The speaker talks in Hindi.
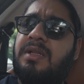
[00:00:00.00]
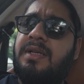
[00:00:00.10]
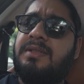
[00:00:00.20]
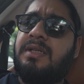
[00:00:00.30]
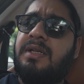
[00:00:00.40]
था
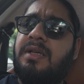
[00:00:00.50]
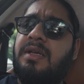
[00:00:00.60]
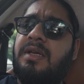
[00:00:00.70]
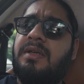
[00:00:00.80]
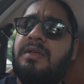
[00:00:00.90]
ऐसी
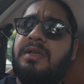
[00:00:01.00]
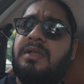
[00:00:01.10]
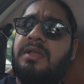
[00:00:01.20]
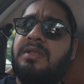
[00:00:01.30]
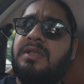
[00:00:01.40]
करेगी है ये
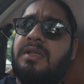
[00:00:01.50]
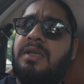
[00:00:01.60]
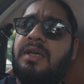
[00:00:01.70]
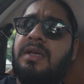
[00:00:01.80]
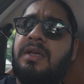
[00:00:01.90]
अंदर
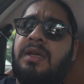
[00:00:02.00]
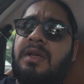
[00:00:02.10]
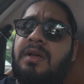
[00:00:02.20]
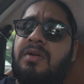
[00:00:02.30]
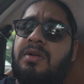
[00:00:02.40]
जाती है
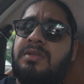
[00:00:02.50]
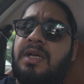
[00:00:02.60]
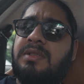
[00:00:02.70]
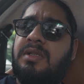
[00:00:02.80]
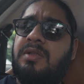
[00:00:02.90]
और
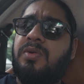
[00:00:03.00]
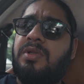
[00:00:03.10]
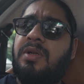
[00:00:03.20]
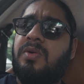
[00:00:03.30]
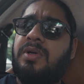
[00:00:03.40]
जैसे दो
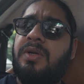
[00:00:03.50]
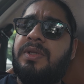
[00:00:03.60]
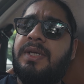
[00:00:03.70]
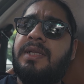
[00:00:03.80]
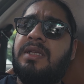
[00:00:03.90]
तीन लोग खड़े
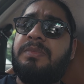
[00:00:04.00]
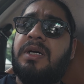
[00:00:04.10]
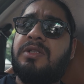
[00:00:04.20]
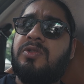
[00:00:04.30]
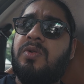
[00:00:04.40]
होते कहती है
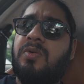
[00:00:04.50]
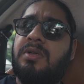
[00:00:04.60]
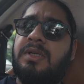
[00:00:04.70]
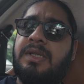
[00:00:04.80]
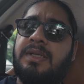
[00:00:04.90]
पाँच सौ
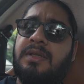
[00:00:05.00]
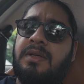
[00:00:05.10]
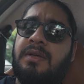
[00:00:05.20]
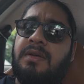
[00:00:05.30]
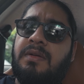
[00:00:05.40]
लोग खड़े
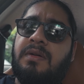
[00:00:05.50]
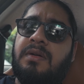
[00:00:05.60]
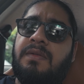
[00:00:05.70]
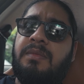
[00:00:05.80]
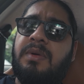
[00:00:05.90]
हैं
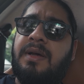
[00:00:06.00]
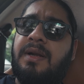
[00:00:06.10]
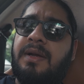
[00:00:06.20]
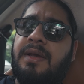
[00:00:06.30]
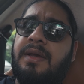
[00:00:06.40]
और फिर बाहर
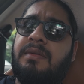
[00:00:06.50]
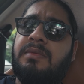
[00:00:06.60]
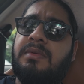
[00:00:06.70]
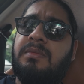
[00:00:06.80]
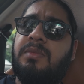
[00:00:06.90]
आके
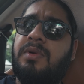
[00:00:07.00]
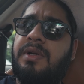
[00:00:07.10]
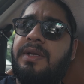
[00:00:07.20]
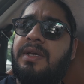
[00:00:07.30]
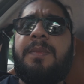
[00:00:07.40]
बोल
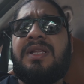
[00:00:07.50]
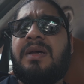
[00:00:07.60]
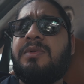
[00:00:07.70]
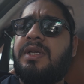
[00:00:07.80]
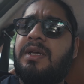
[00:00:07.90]
रही है कि पता
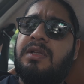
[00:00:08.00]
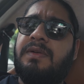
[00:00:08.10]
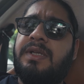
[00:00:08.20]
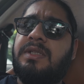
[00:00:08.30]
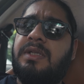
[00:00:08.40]
मुझे क्या
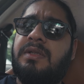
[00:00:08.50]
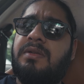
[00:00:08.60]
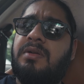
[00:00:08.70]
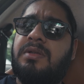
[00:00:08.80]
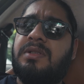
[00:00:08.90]
दवाई चाहिए
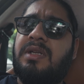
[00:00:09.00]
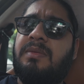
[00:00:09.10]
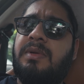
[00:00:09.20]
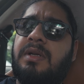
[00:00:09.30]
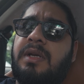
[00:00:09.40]
डॉक्टर से नहीं
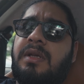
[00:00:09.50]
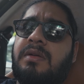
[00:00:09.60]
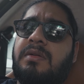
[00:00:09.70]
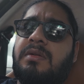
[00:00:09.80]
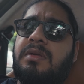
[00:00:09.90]
मिल रही
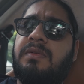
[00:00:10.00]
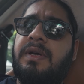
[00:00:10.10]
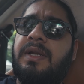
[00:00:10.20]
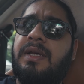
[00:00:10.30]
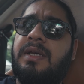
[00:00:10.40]
और
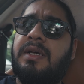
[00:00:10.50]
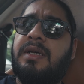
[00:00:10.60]
दवाई लेके आ